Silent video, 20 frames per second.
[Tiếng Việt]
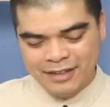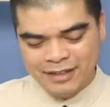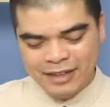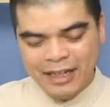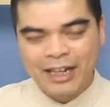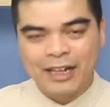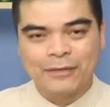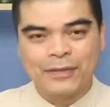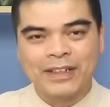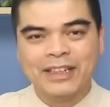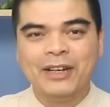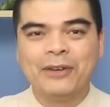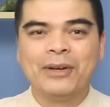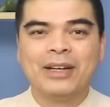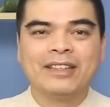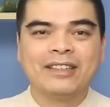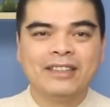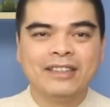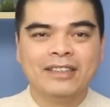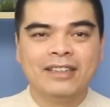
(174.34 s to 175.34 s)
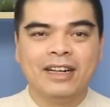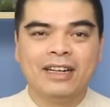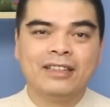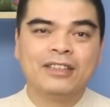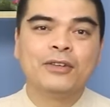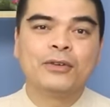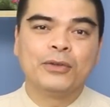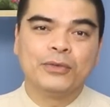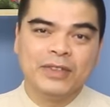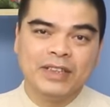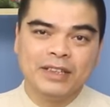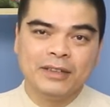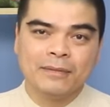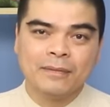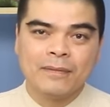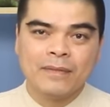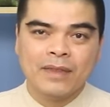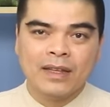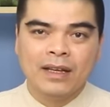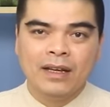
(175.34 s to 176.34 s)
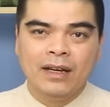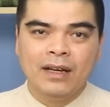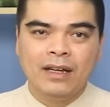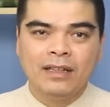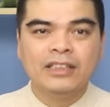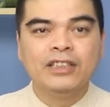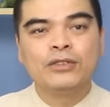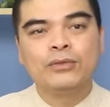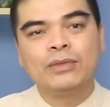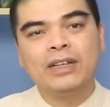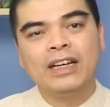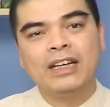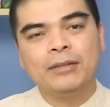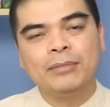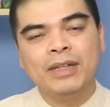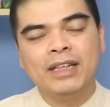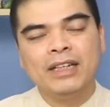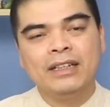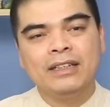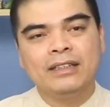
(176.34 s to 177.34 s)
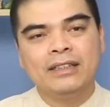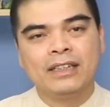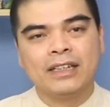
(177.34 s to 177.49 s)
Đây là phần đầu lá thư ạ, thưa quý vị. À, như chúng ta đã biết ấy,